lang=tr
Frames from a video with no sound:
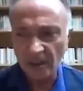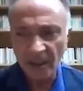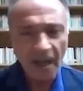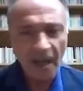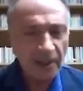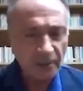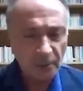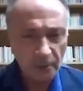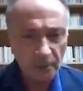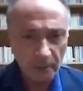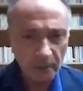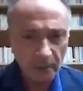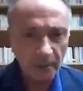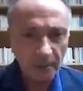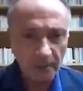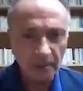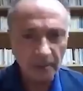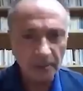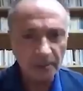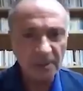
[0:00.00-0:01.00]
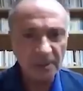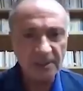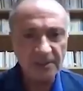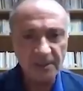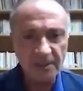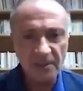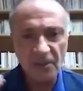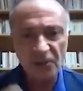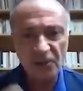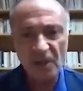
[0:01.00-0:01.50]
E, her türlü
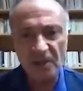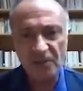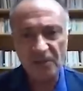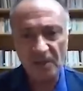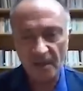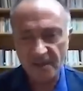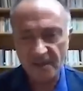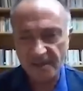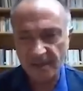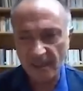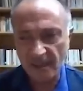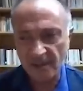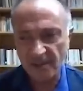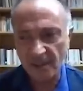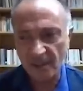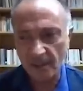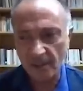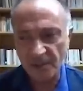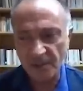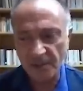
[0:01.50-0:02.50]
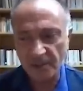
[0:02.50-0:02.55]
bir şey içerisinde, işlem